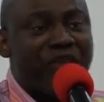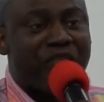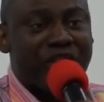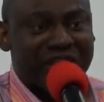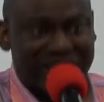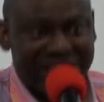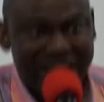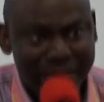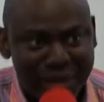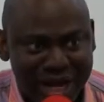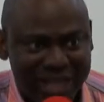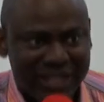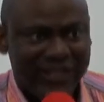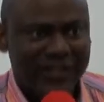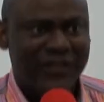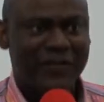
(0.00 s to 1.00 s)
visible.
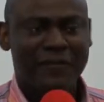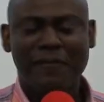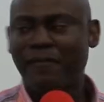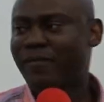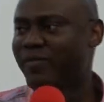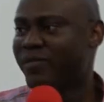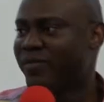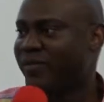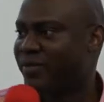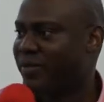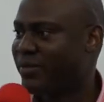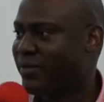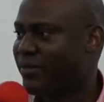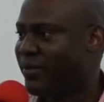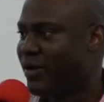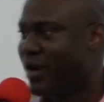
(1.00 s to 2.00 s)

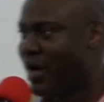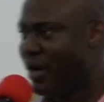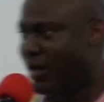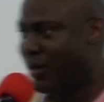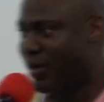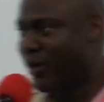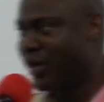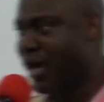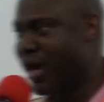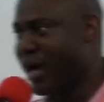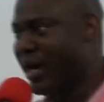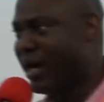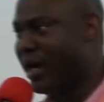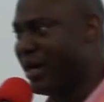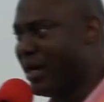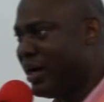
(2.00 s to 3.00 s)

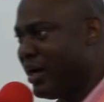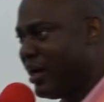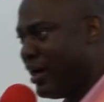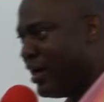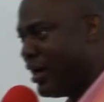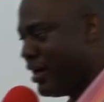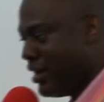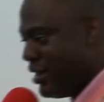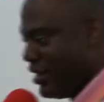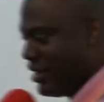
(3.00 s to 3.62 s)
Alléluia.